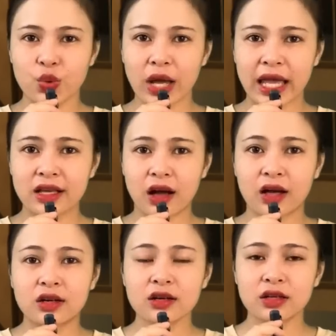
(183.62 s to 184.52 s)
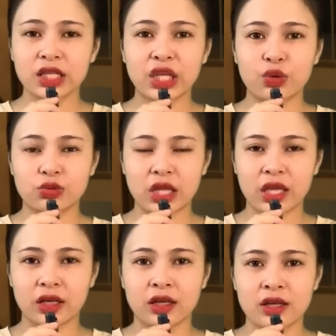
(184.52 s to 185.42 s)
Chú Hai cần rất là nhiều
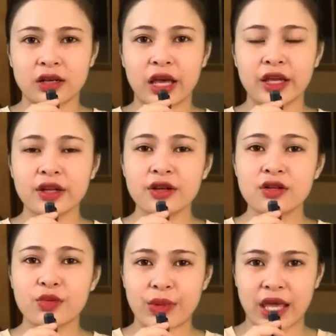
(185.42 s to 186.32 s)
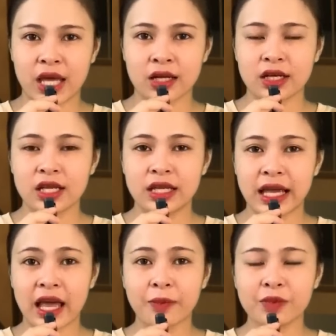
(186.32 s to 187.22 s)
tiền để đưa mẹ đi
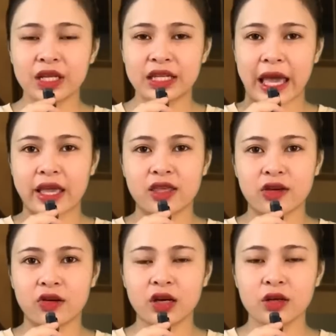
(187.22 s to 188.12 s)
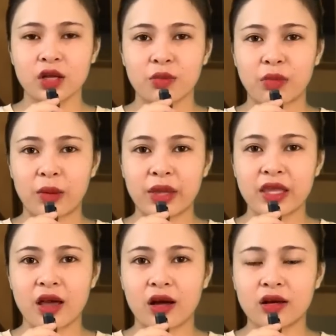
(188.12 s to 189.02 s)
khám, đi chạy chữa. Mà bây
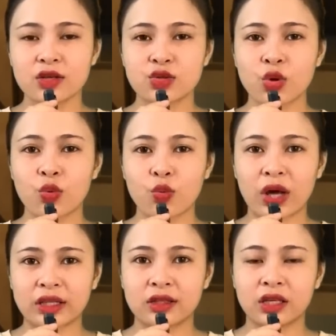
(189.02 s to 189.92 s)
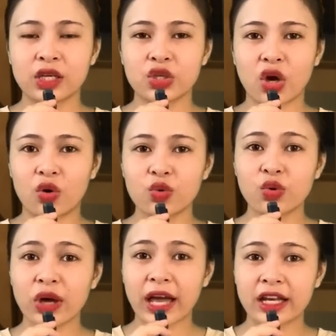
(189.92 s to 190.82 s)
giờ á, xung quanh những cái chỗ
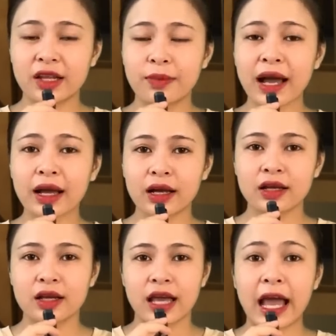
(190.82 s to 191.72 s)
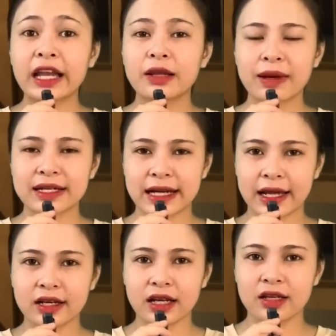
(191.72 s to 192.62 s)
chú Hai đi bắt á, hay đi bắt
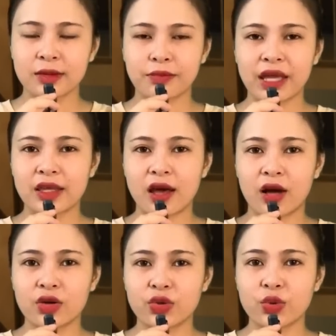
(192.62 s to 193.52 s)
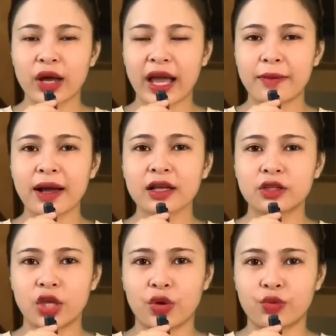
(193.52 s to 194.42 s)
rắn đó, bây giờ chú Hai bắt
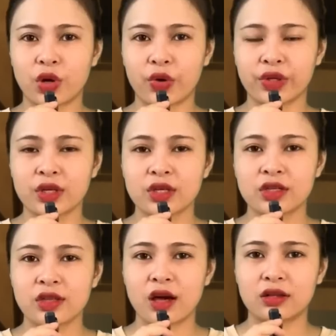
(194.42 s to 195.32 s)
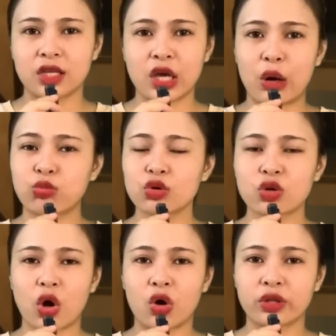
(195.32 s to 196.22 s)
nhiều rồi, giờ thì không có
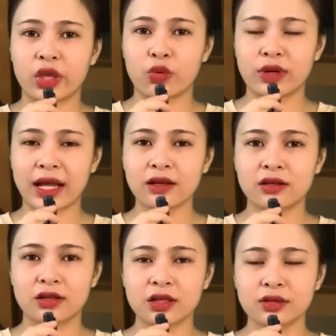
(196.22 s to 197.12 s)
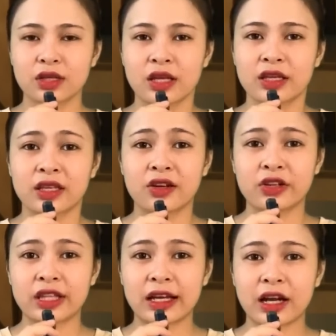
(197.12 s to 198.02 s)
còn nhiều rắn nữa.
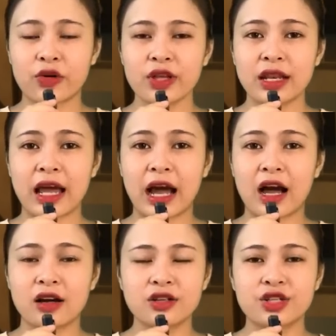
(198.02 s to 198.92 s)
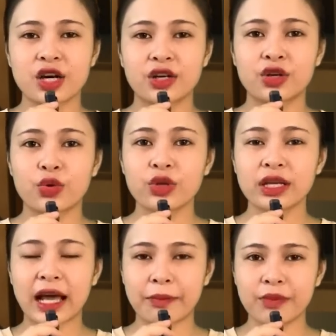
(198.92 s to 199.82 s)
Người ta nói là ở trên núi
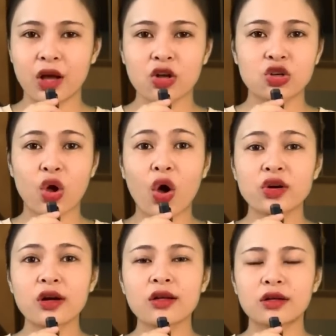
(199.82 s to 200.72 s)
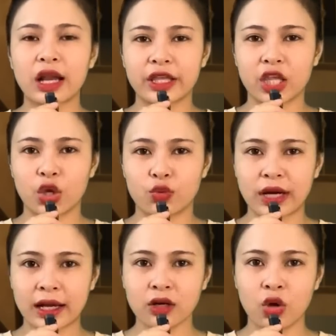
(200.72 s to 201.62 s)
Cấm đó có rất là nhiều
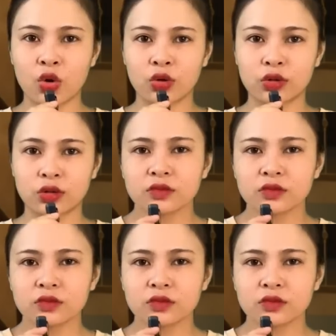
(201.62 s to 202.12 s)
rắn luôn.